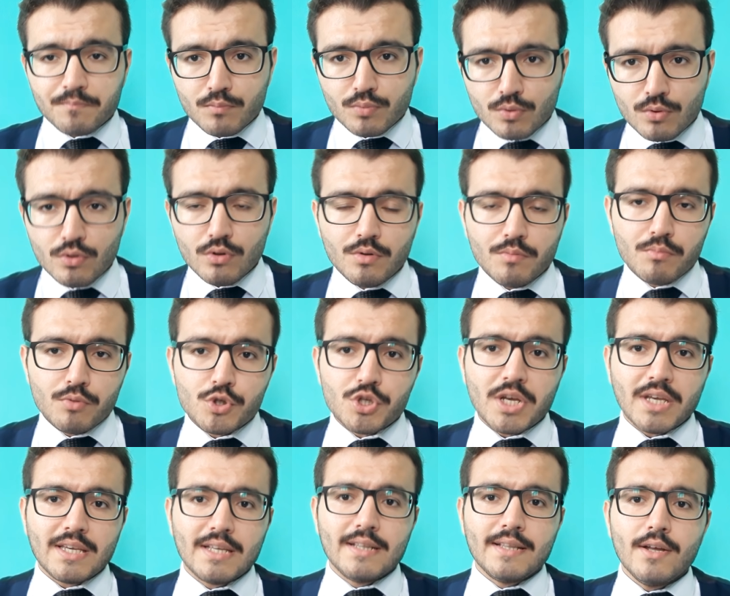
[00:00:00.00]
Bu bu
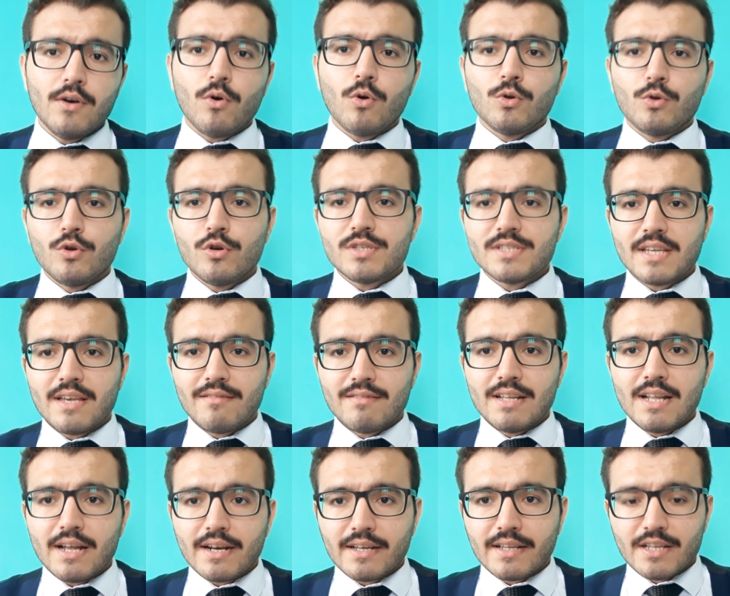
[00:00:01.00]
şekilde oluyor
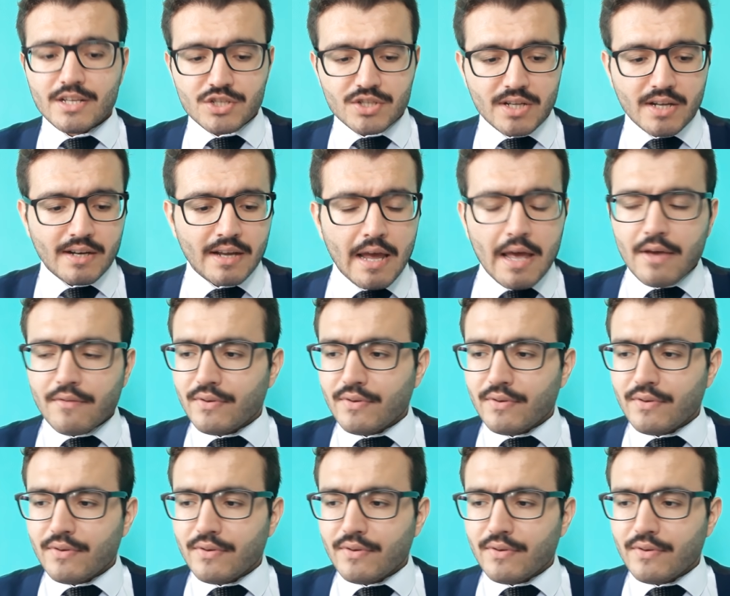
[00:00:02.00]
sevgili arkadaşlar.